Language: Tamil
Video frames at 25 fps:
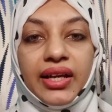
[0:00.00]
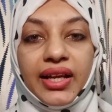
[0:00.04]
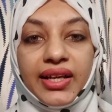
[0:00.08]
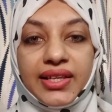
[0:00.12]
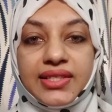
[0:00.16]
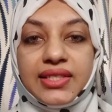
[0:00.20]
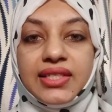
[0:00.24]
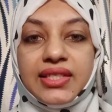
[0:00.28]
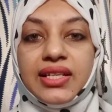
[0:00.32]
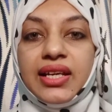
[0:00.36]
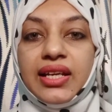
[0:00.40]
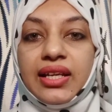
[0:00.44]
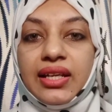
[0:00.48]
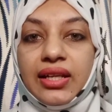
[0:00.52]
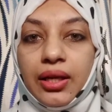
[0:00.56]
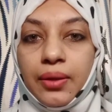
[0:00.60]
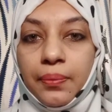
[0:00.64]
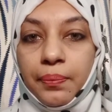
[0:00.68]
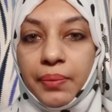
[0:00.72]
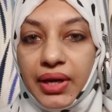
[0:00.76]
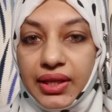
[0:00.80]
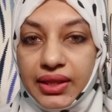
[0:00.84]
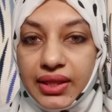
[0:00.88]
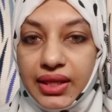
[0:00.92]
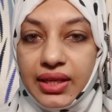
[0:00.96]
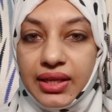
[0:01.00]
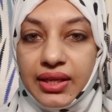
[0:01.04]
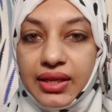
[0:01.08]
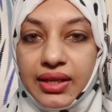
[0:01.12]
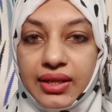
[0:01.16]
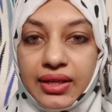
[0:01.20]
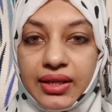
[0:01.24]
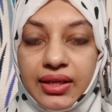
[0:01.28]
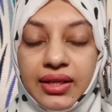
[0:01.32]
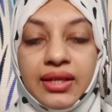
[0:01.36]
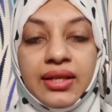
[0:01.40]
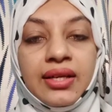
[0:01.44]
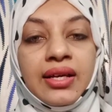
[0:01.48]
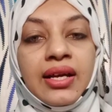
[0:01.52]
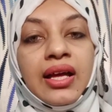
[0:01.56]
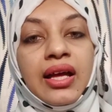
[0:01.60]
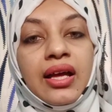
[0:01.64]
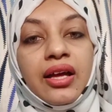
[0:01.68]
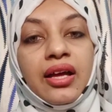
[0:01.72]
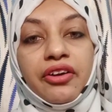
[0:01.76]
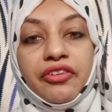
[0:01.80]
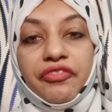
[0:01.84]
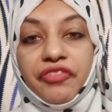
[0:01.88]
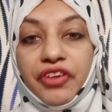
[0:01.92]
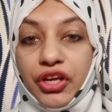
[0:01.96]
நெக்ஸ்ட் என்னன்னு பார்த்தீங்கன்னாக்கா
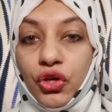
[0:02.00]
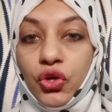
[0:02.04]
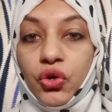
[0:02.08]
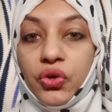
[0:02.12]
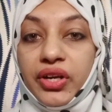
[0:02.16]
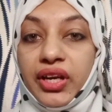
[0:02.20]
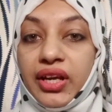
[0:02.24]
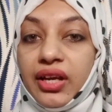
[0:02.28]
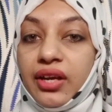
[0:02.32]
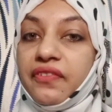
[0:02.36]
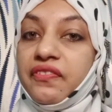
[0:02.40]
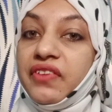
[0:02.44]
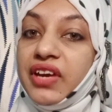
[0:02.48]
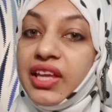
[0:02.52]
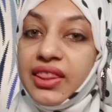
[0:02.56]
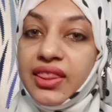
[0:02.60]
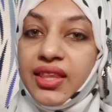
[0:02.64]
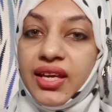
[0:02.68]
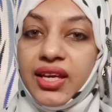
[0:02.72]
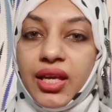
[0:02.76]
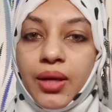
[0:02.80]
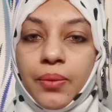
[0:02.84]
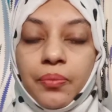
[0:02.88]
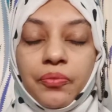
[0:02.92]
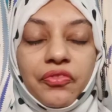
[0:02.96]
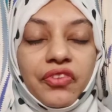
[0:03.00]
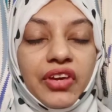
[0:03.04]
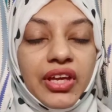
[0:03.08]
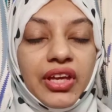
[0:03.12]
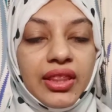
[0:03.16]
ஃபெனோக்ரிக் வெந்தயம்